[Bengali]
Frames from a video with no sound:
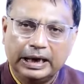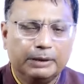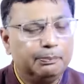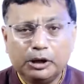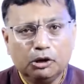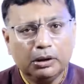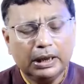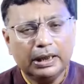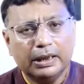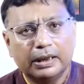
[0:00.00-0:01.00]
এর
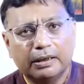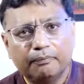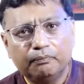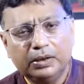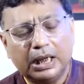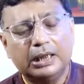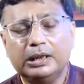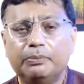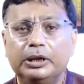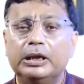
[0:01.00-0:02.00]
পিছনে তারা
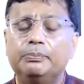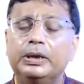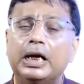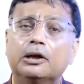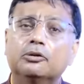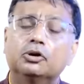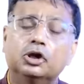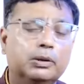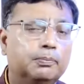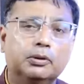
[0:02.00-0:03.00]
যে বিজেপির
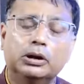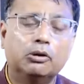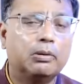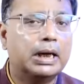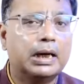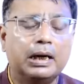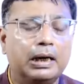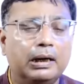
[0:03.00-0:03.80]
আদর্শের প্রতি এরা